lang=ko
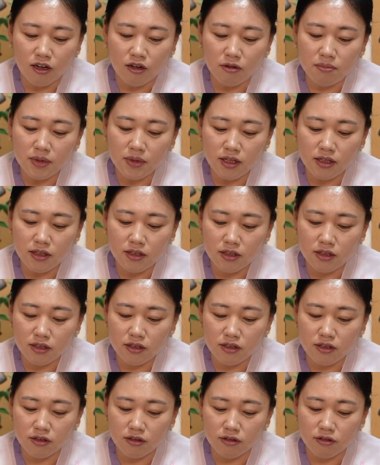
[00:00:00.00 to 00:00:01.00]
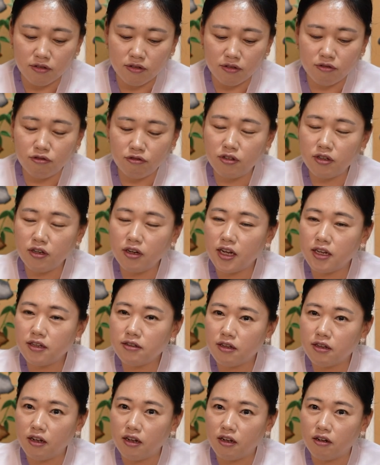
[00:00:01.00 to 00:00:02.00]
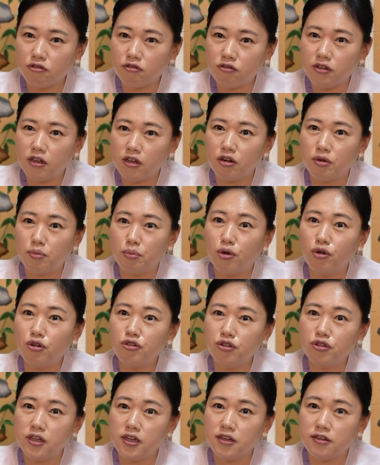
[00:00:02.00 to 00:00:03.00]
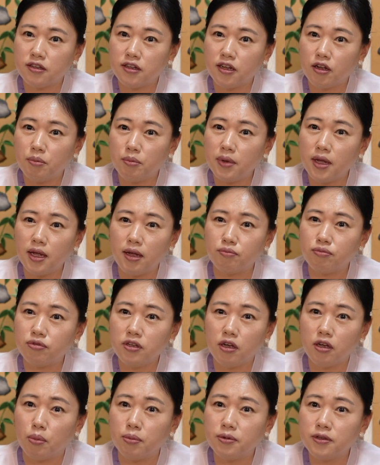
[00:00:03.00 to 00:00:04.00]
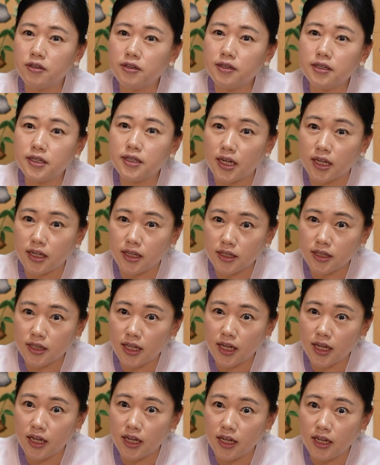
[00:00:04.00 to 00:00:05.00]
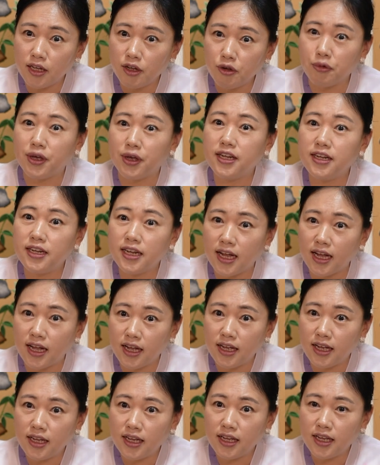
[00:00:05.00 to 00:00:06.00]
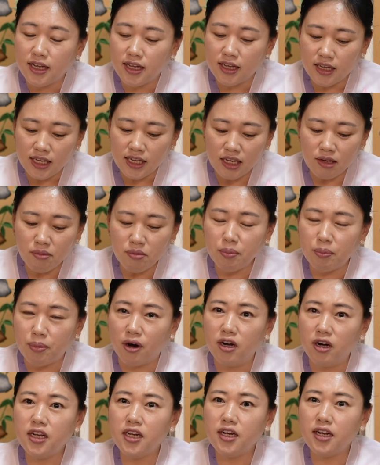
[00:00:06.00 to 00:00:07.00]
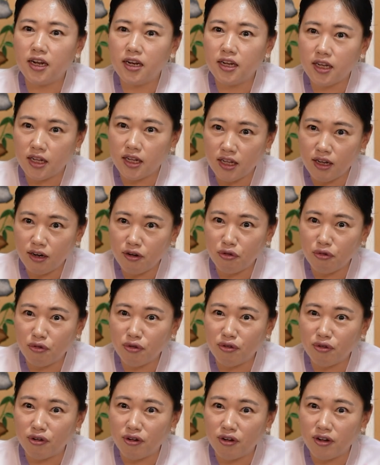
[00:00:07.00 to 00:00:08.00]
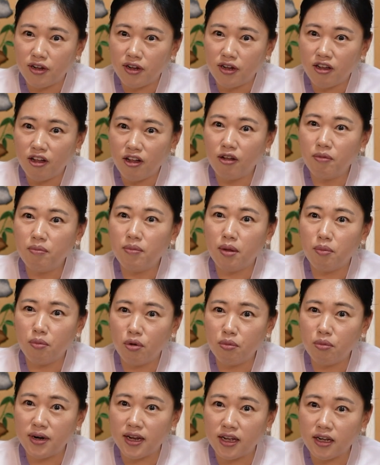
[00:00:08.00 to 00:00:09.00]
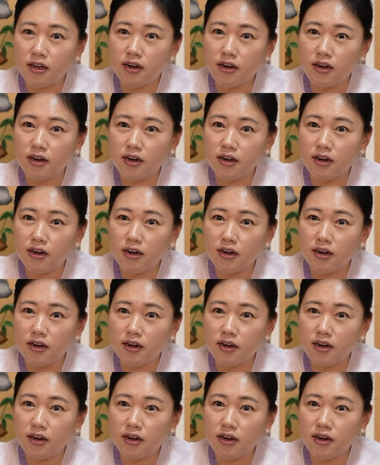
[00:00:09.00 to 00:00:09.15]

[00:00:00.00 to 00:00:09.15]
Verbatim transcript: 엄마는 구설해서 굳다은 볼 수는 있으나 엄마 아픈 게 없어지지가 않는다. 왜냐? 네. 이미 벌이라는 게 내려오고 엄마 몸을 아까